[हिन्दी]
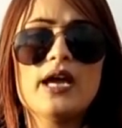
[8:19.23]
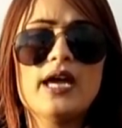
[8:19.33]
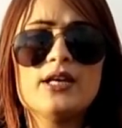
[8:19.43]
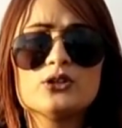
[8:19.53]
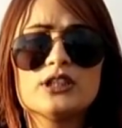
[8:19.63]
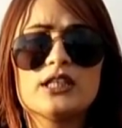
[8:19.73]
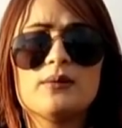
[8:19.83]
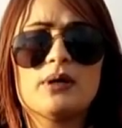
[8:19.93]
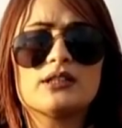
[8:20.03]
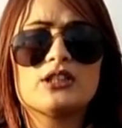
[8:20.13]
एनओसी की
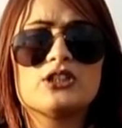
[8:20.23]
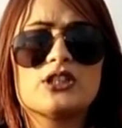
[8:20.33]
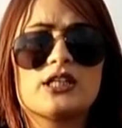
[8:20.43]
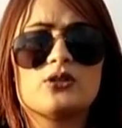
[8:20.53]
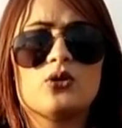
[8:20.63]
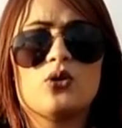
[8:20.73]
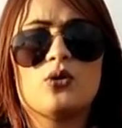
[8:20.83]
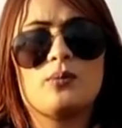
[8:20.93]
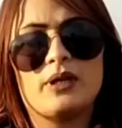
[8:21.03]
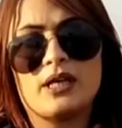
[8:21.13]
बात की जाए तो
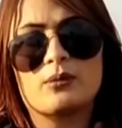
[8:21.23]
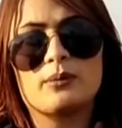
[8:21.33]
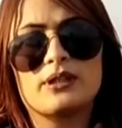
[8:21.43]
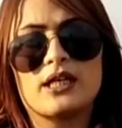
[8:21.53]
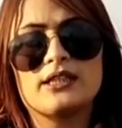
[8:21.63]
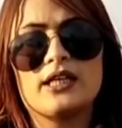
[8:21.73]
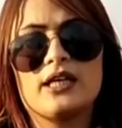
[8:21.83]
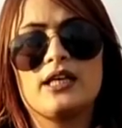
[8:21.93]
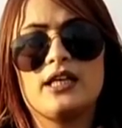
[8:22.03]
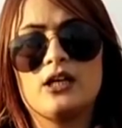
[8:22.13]
मैंने आपको बता दिया
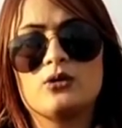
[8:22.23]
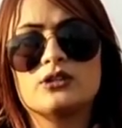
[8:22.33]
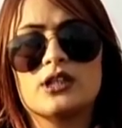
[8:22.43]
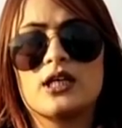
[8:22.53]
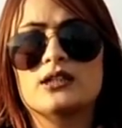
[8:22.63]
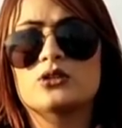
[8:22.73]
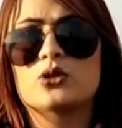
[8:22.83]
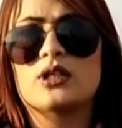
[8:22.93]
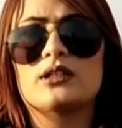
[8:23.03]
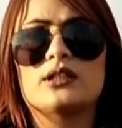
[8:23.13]
है लेआउट
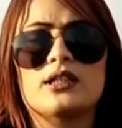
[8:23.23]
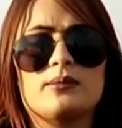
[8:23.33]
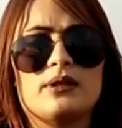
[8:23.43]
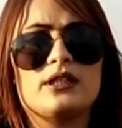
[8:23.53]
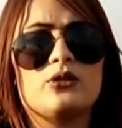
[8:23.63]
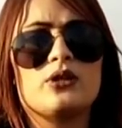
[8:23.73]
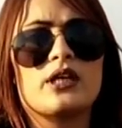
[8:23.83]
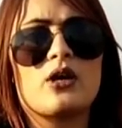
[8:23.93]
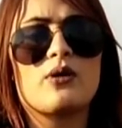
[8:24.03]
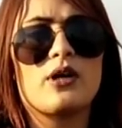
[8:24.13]
700 का तकरीबन
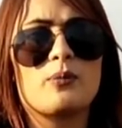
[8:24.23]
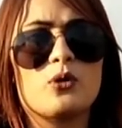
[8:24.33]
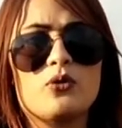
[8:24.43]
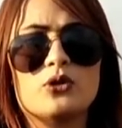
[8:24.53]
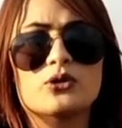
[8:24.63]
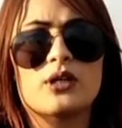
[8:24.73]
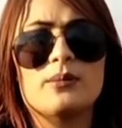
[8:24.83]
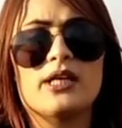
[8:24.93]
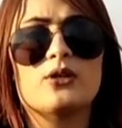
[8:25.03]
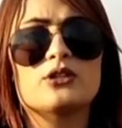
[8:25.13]
इन्होंने कहा अप्रूव्ड हो चुका है
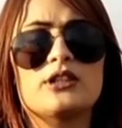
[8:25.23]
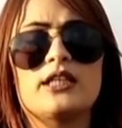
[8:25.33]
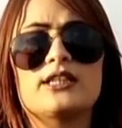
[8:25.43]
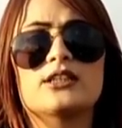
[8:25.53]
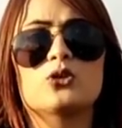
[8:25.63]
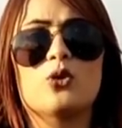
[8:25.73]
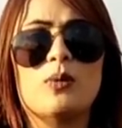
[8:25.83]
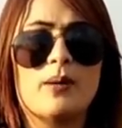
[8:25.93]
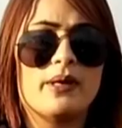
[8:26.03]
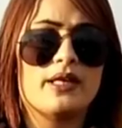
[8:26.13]
अभी एनओसी डेट से दो
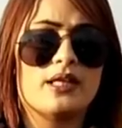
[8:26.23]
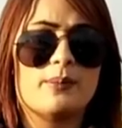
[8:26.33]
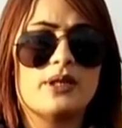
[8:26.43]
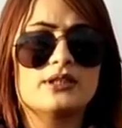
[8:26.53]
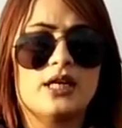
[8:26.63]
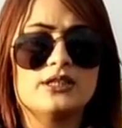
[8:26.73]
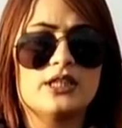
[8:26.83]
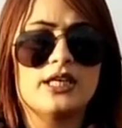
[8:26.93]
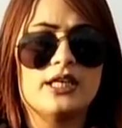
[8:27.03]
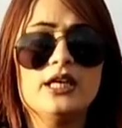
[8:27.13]
माह में इनके पास आ
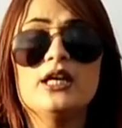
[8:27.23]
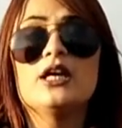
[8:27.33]
जाएगी